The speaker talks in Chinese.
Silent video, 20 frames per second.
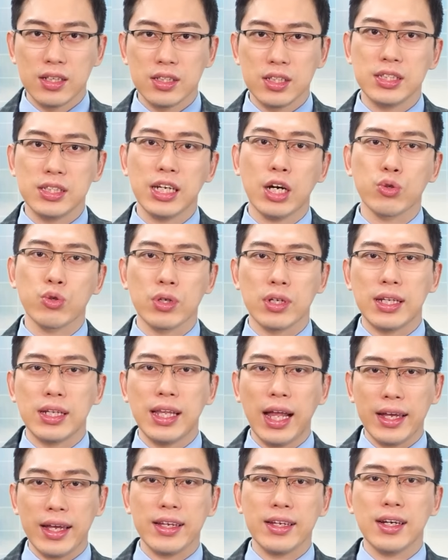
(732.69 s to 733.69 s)
请加我的
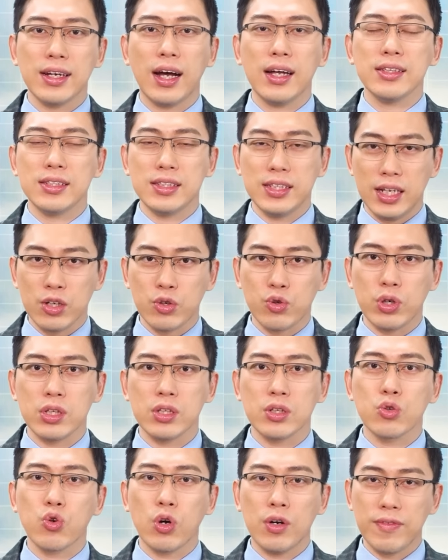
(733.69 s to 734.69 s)
Line 和 Telegram
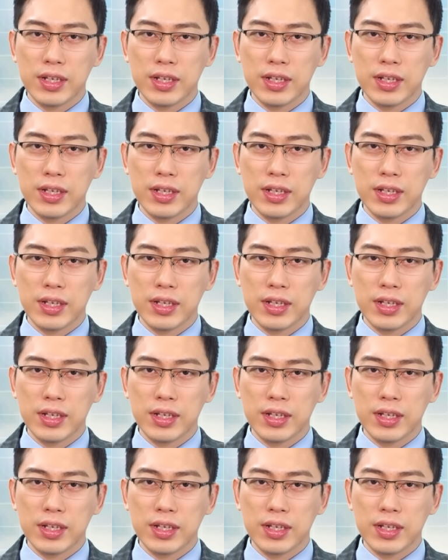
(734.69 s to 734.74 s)
官